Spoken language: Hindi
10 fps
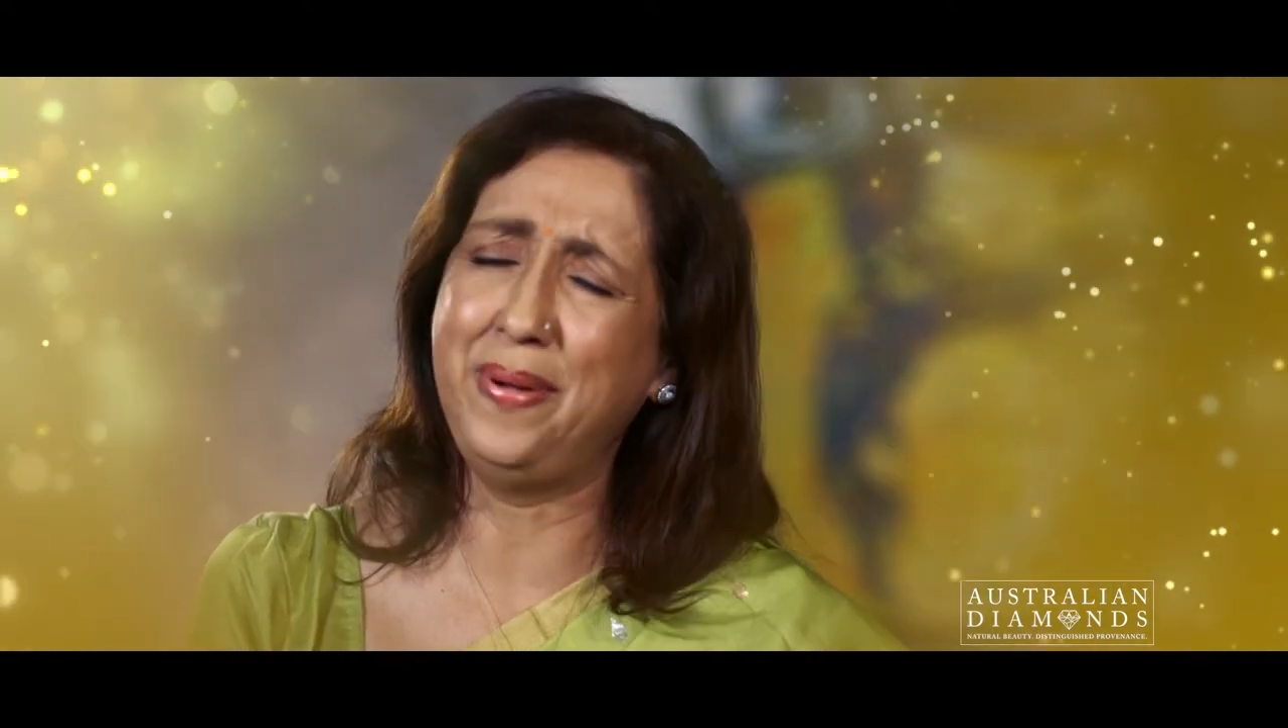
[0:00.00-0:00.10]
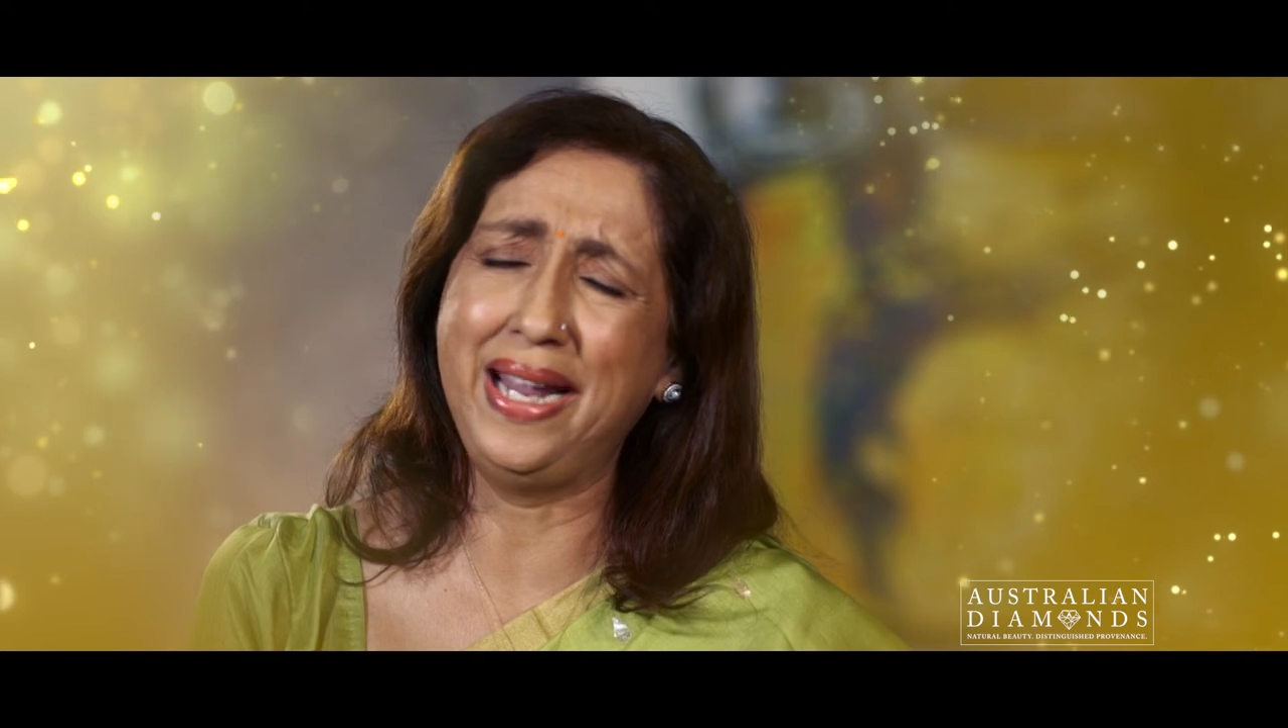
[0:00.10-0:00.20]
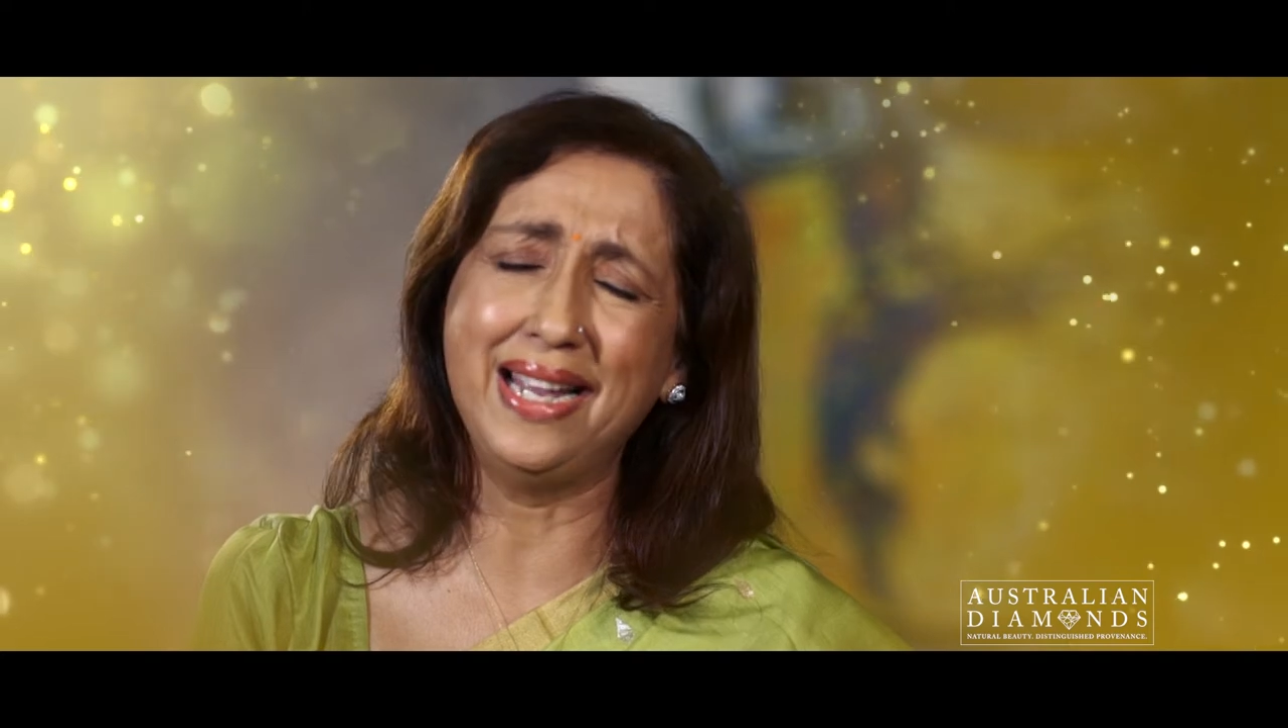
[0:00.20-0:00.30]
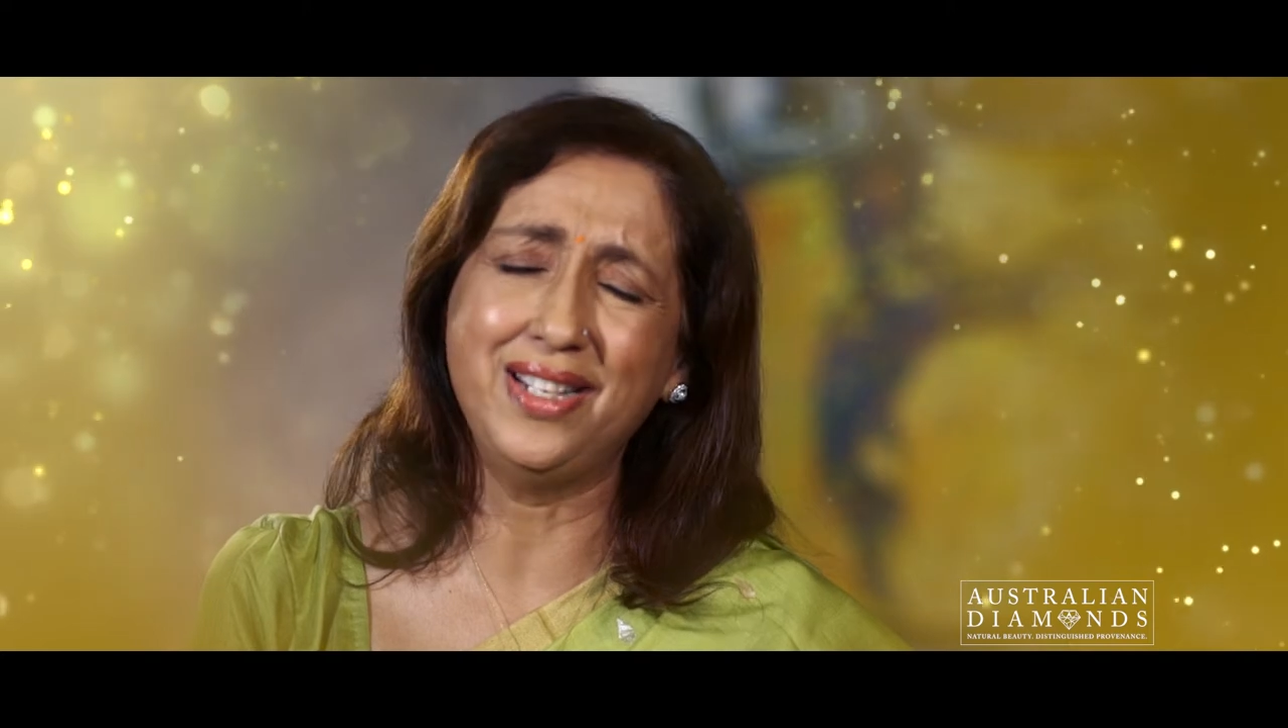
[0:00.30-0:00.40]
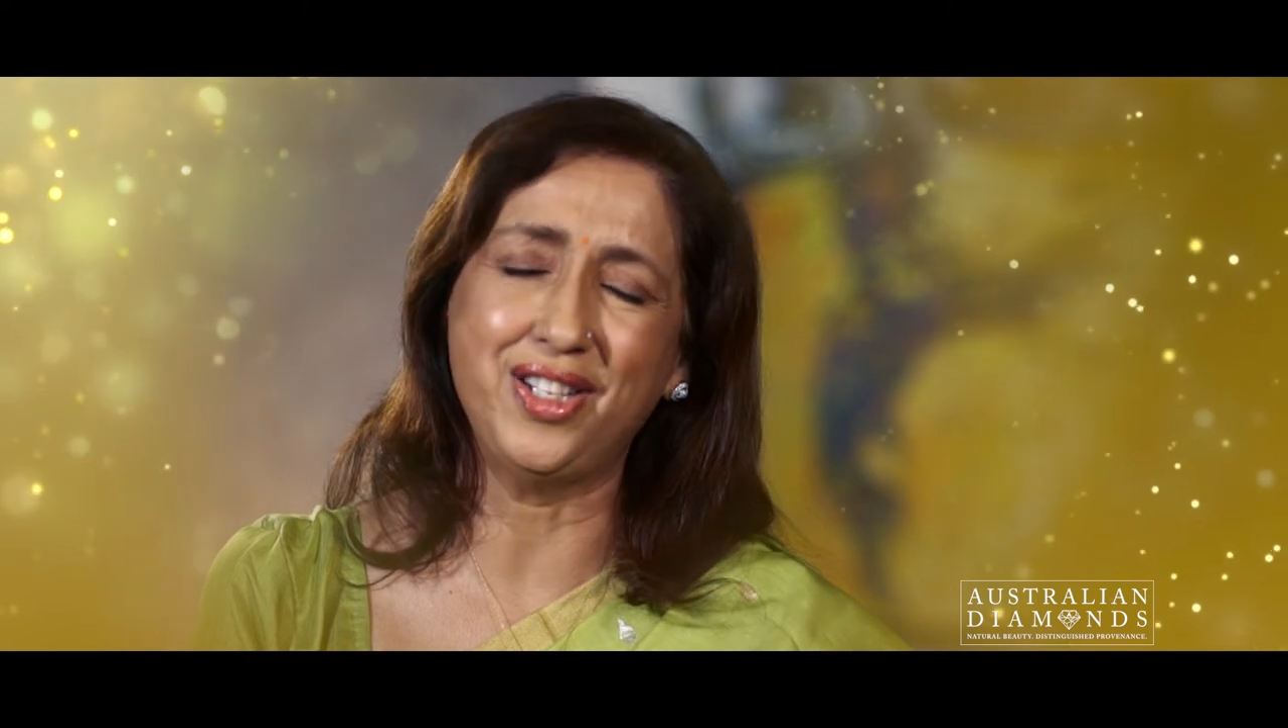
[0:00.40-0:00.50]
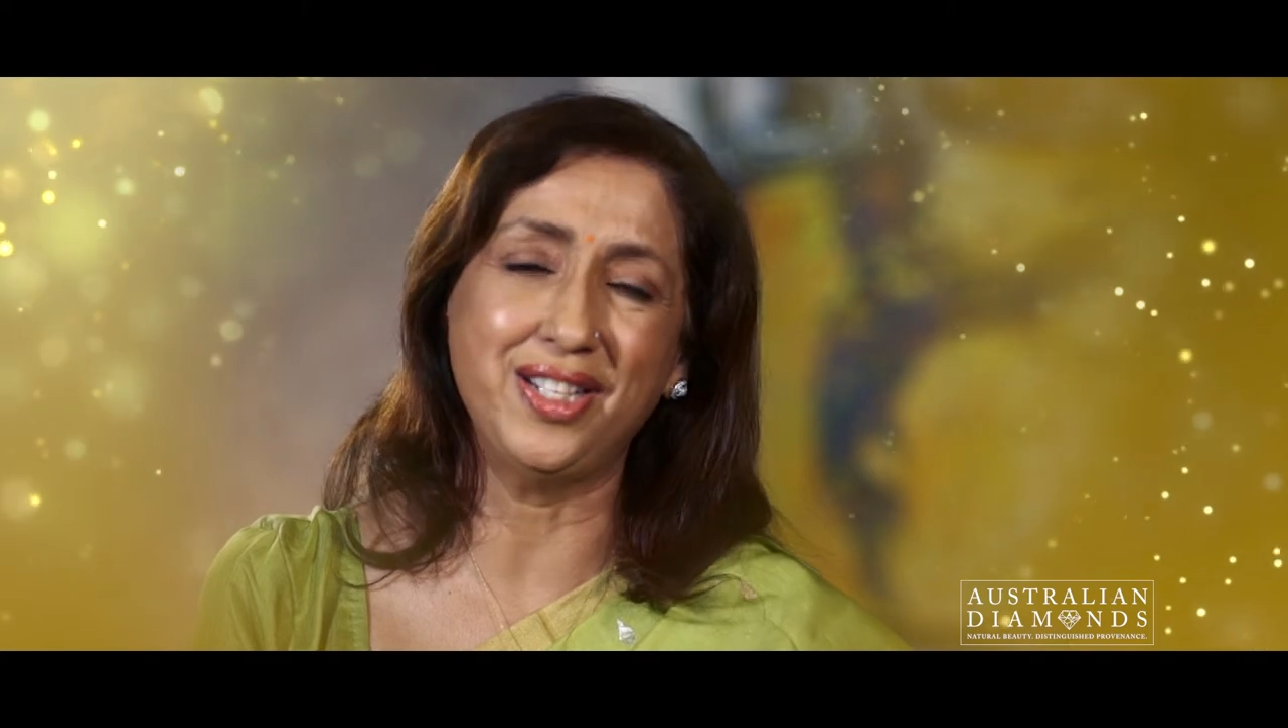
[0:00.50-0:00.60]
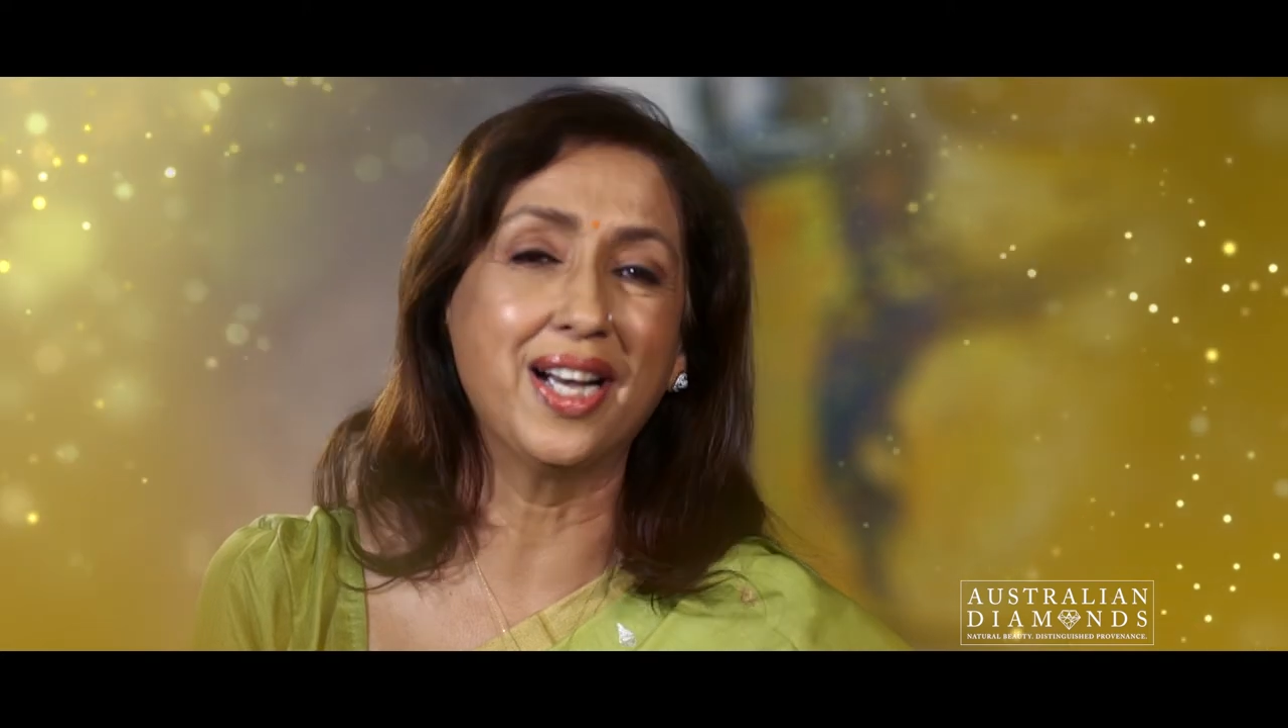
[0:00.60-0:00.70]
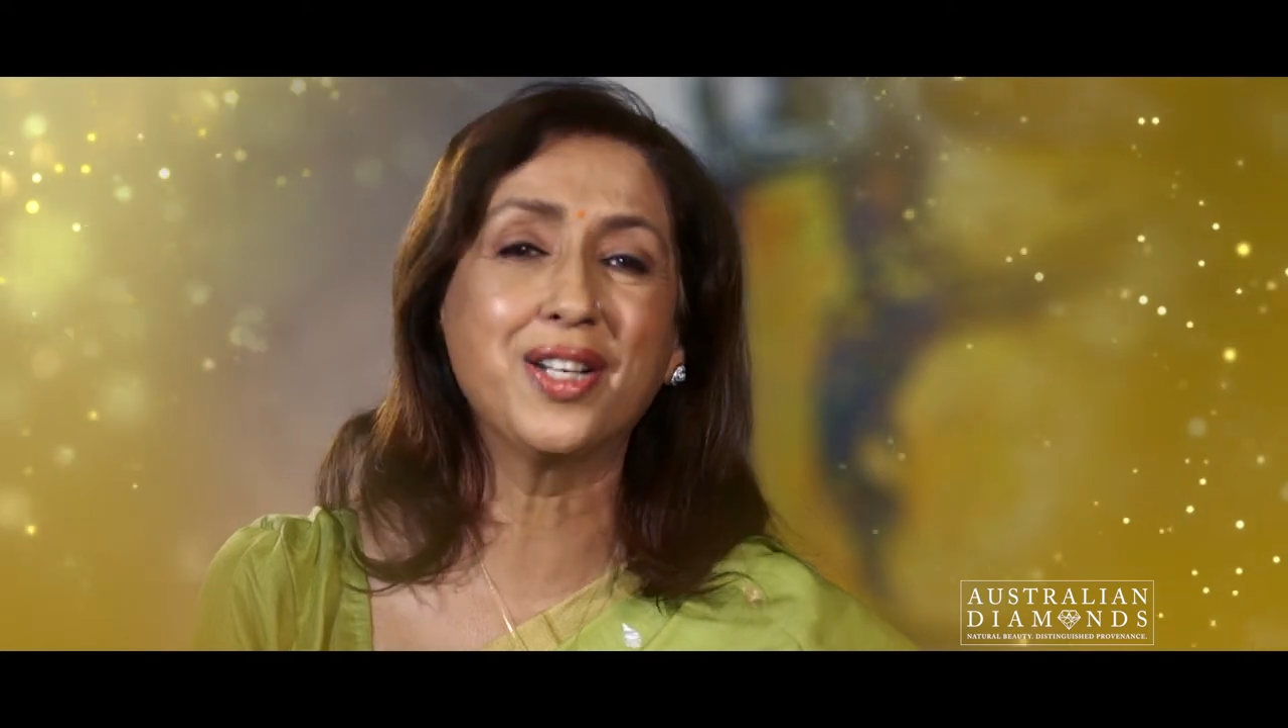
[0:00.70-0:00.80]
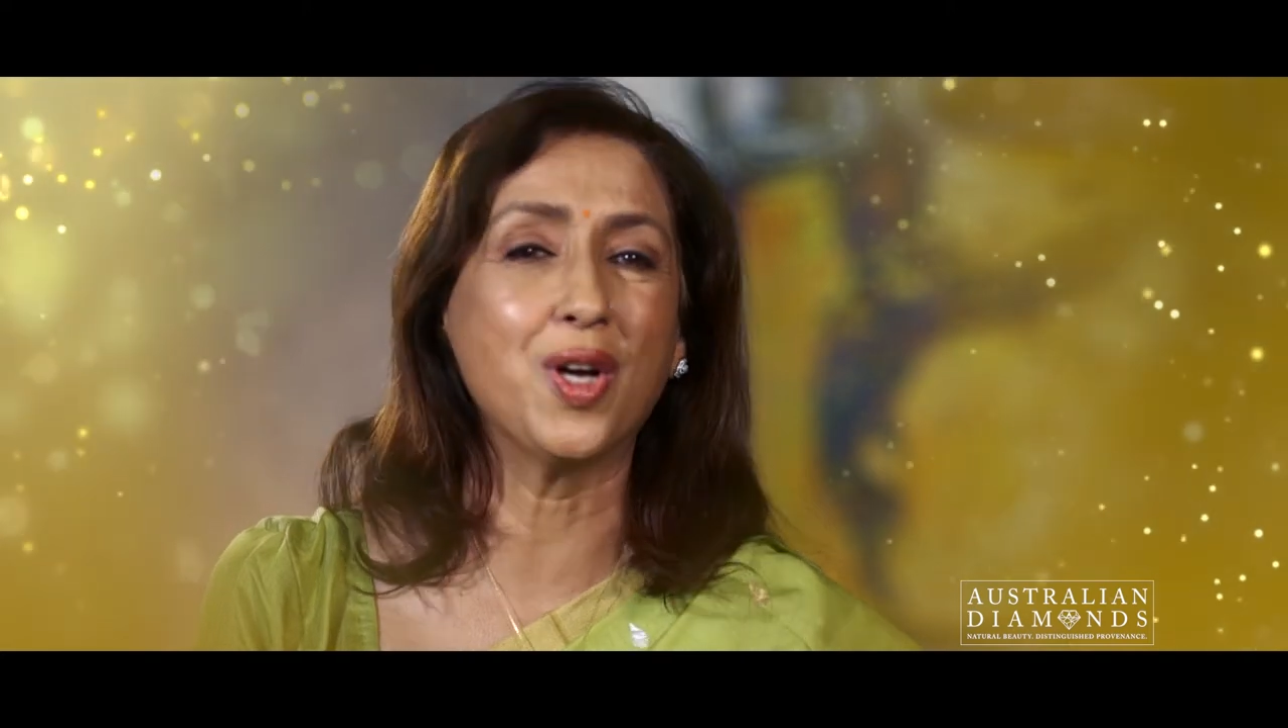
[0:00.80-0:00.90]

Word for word: बेझिझक